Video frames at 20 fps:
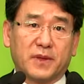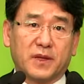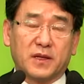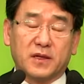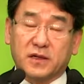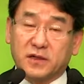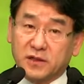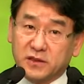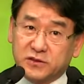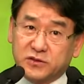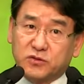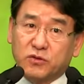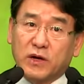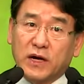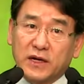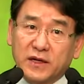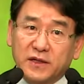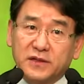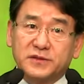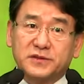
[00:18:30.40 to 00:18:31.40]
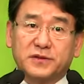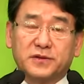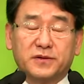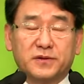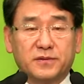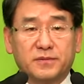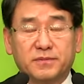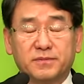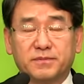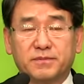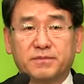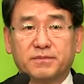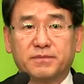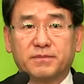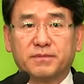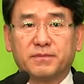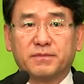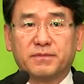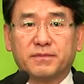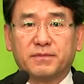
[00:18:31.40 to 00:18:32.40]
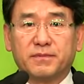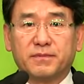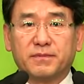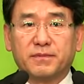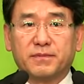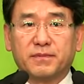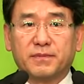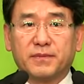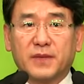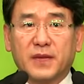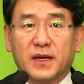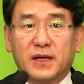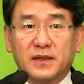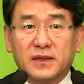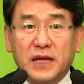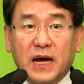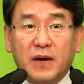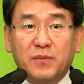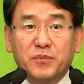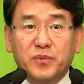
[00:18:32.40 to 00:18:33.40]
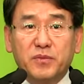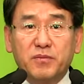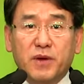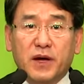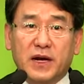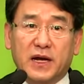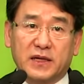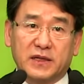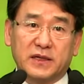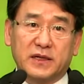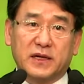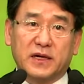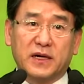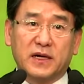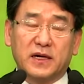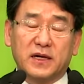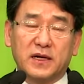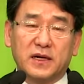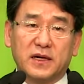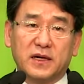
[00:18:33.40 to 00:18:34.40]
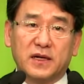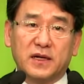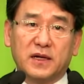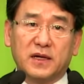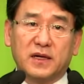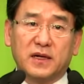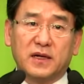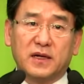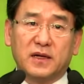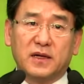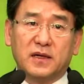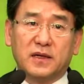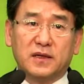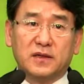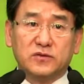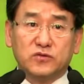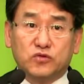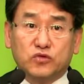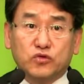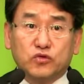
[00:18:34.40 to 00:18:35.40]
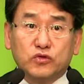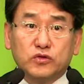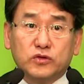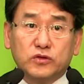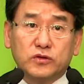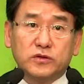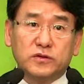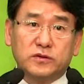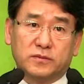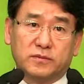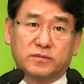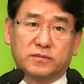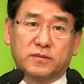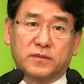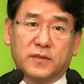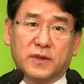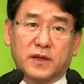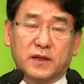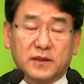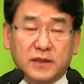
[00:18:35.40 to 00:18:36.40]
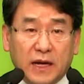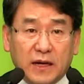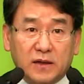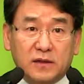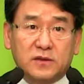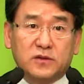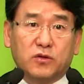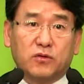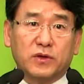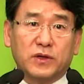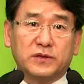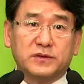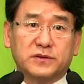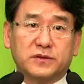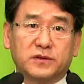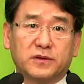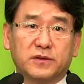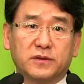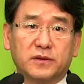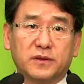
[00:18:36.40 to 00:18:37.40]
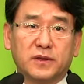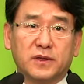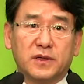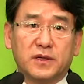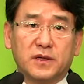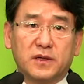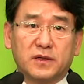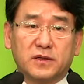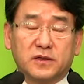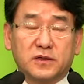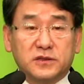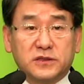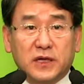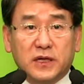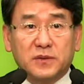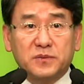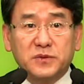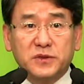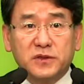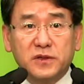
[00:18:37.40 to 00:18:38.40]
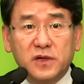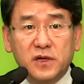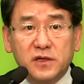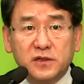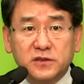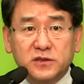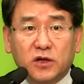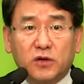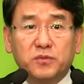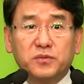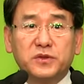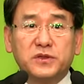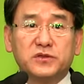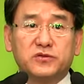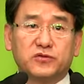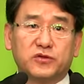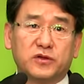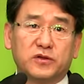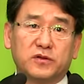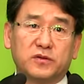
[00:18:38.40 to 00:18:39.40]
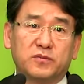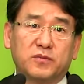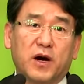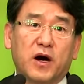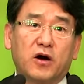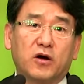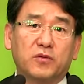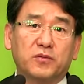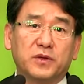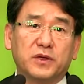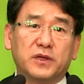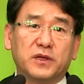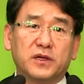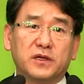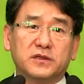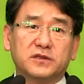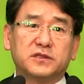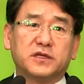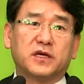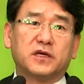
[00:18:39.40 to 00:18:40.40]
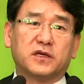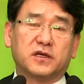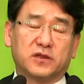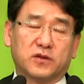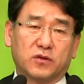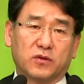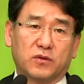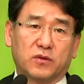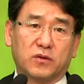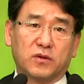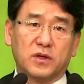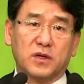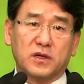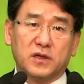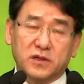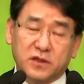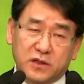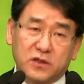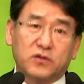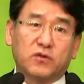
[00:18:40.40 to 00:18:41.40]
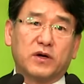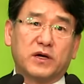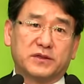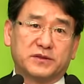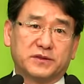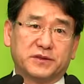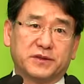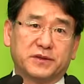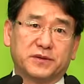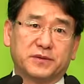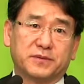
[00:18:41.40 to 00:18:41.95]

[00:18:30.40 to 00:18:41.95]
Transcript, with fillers: 그리스도 안에서 나뿐만 아니라 누구든 나를 통해서 그 사람들을 섬길 수 있는 마음이 생기도록 기도하세요.